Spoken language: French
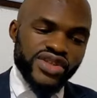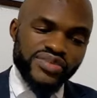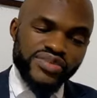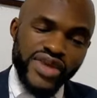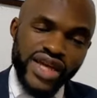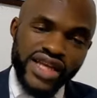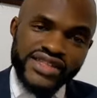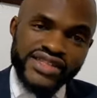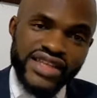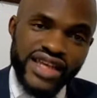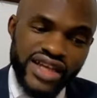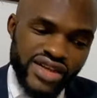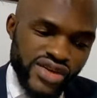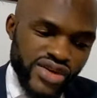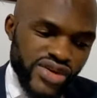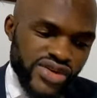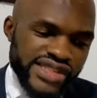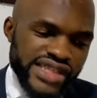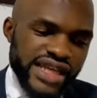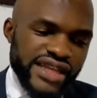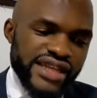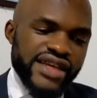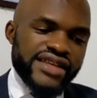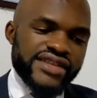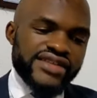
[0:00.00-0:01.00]
maintiens
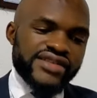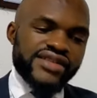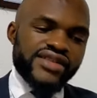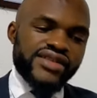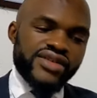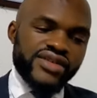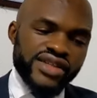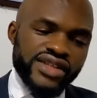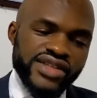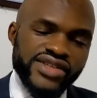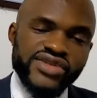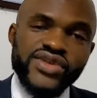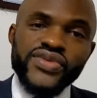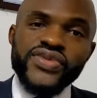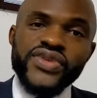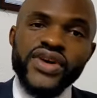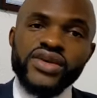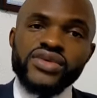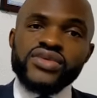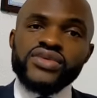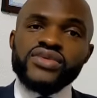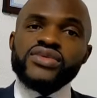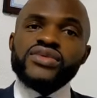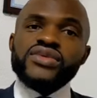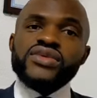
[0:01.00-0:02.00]
Gonzalez, Christophe
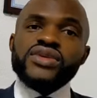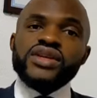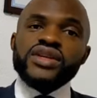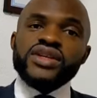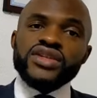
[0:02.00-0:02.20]
Aou,